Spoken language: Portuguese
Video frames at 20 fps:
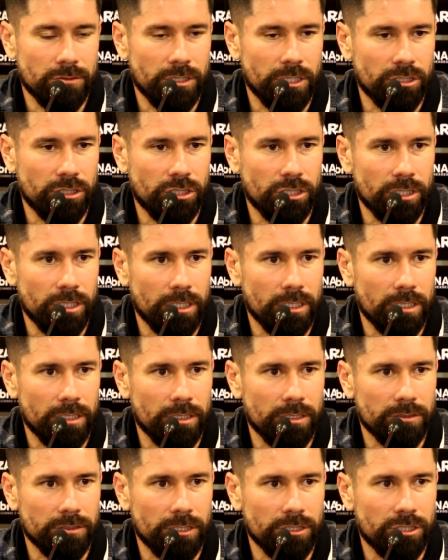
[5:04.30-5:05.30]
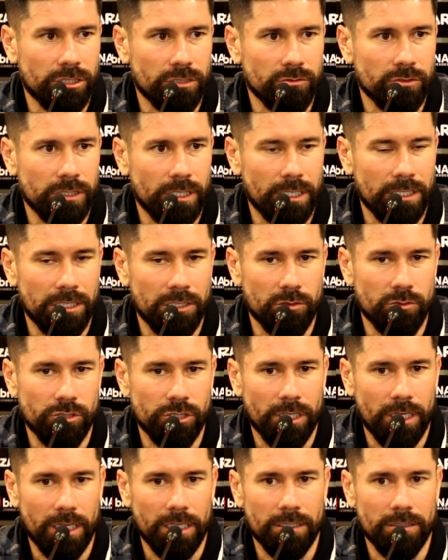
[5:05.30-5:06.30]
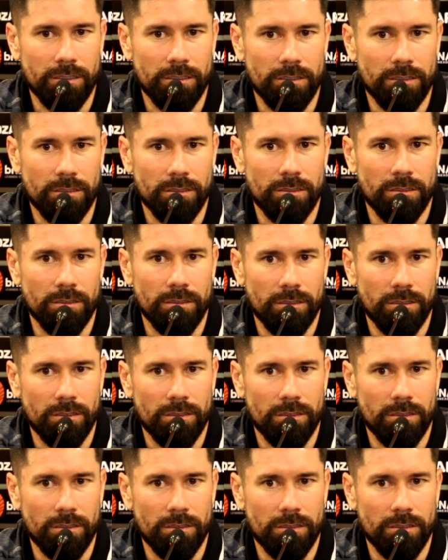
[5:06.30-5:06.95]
já tinha já tinham saído já e